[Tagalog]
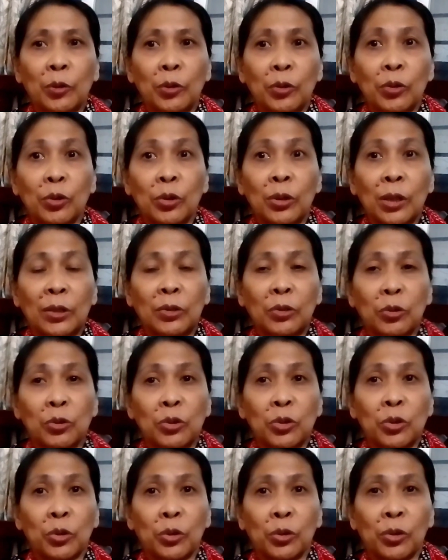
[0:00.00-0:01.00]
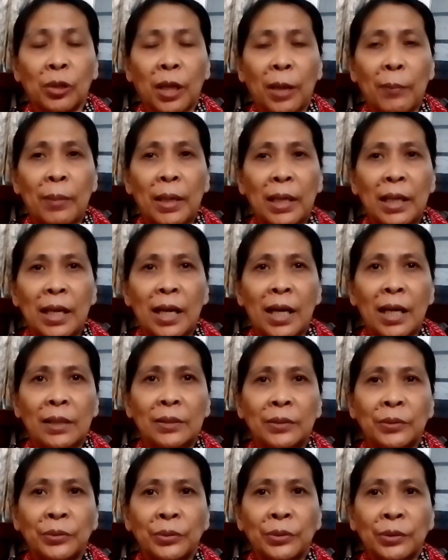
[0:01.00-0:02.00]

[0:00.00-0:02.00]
itong nagtututor kay Maliha